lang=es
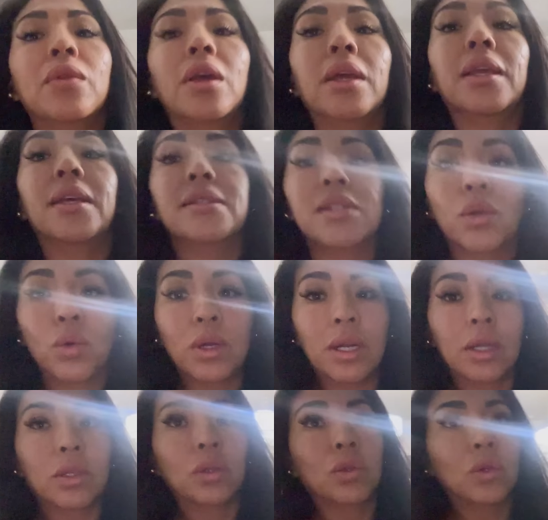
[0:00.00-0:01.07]
Hay que
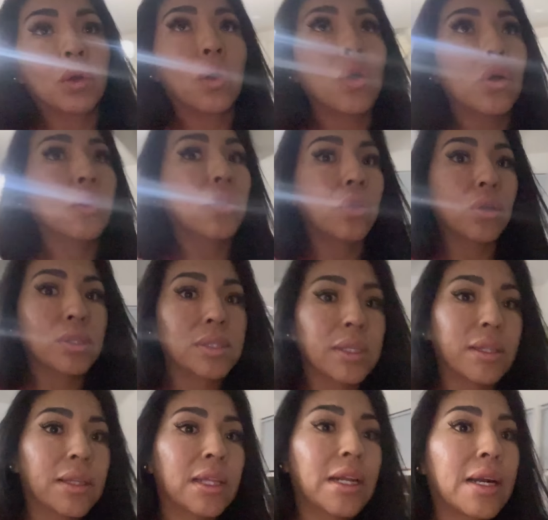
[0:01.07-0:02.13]
asegurar todo,
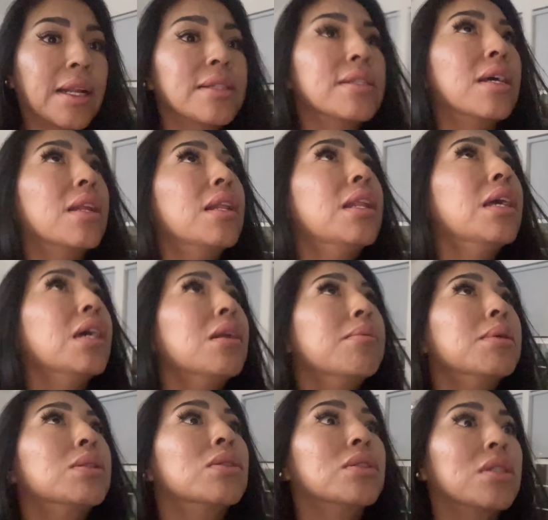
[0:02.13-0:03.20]
encender las
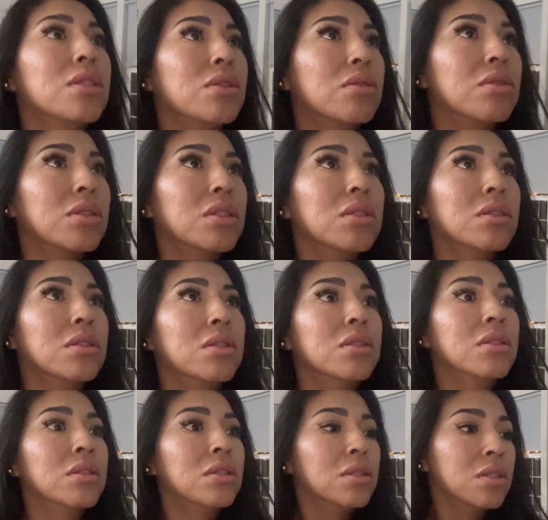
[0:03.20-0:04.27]
alarmas, todas las cosas.
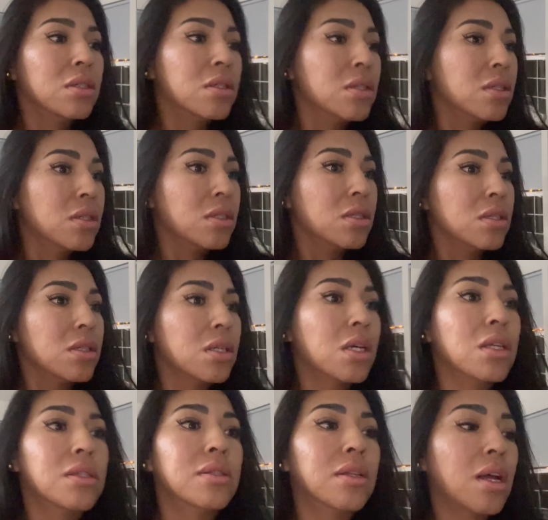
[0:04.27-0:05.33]
Ya
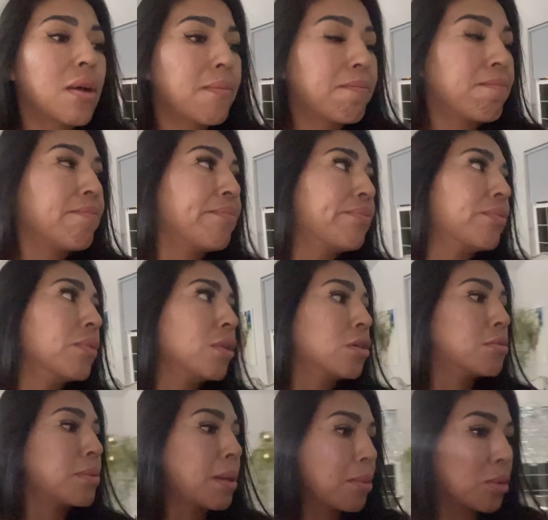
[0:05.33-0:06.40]
está.
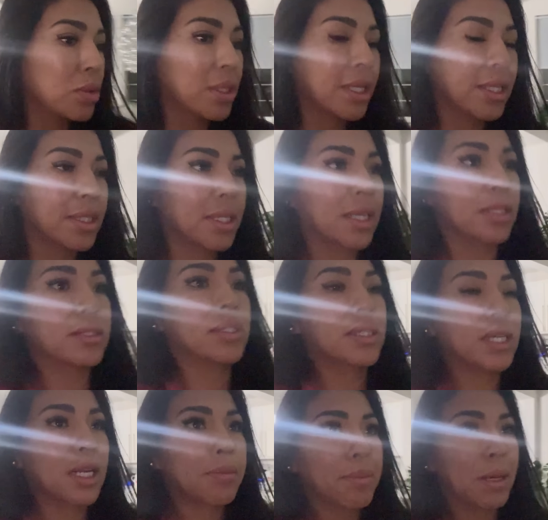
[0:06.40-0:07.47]
Nos vamos a
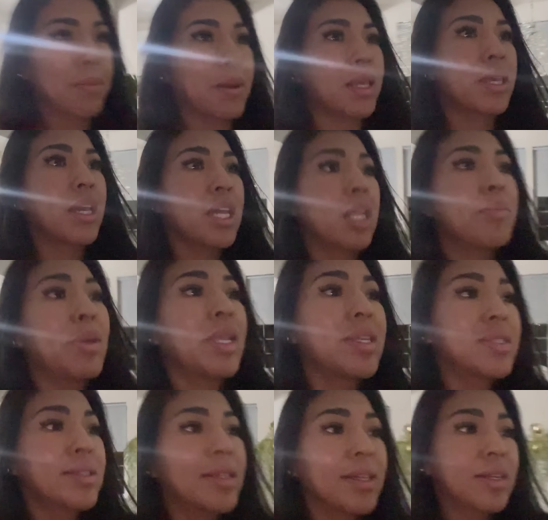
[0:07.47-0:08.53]
descansar para mañana
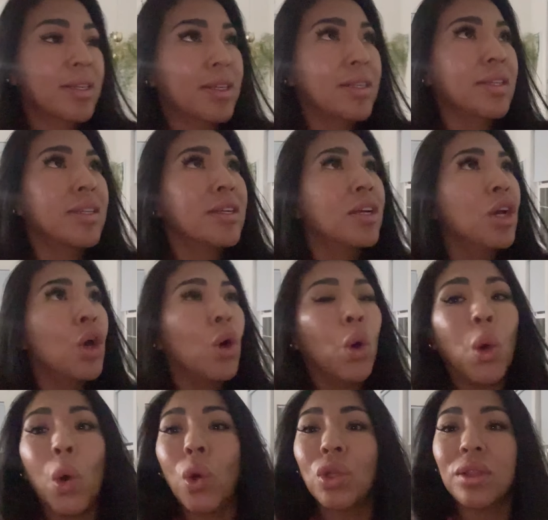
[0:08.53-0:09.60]
amanecer.
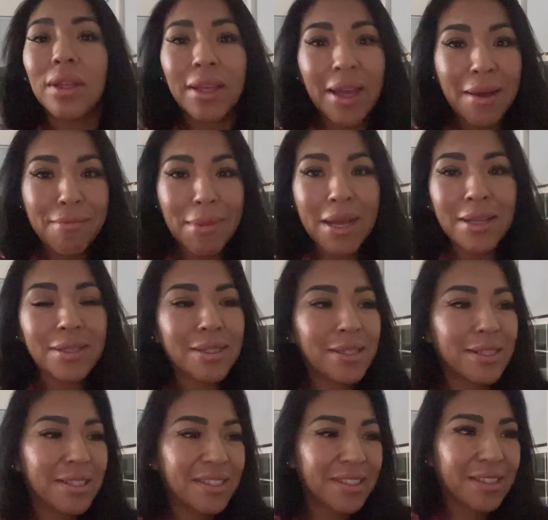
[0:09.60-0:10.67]
Un día
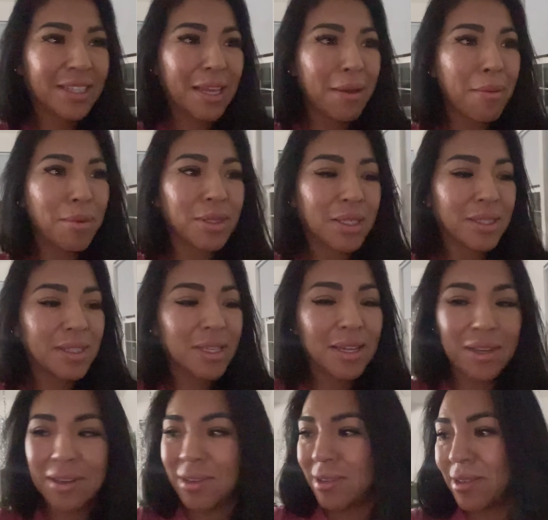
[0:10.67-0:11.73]
más. ¿Qué vamos a
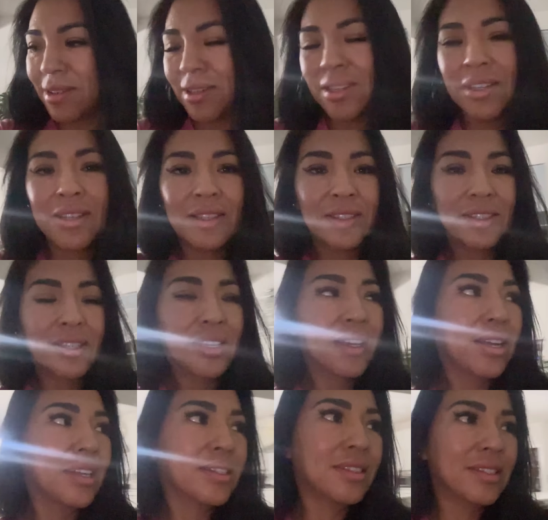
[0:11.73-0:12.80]
hacer,
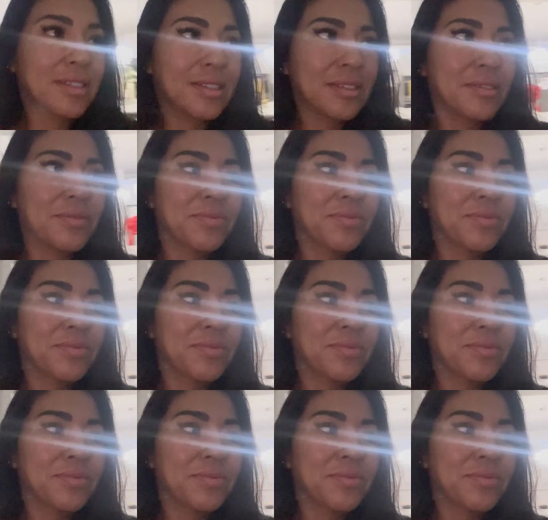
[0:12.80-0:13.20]
chicas?